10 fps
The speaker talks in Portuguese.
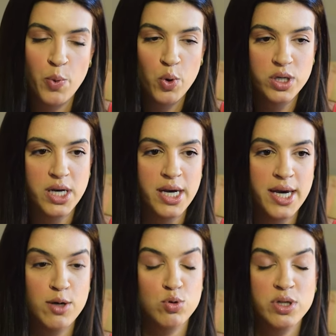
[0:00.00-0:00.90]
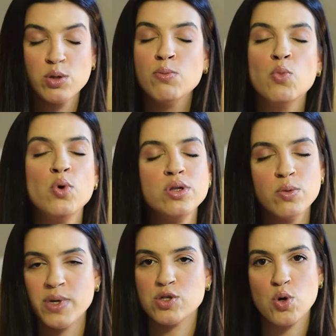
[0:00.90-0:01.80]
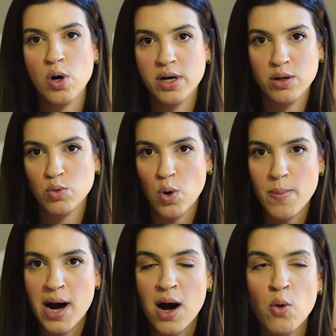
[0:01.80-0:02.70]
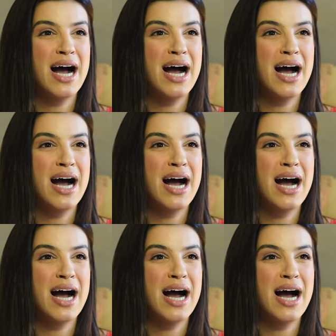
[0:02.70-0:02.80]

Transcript: porque eu tô tendo muito mais cólica que o normal.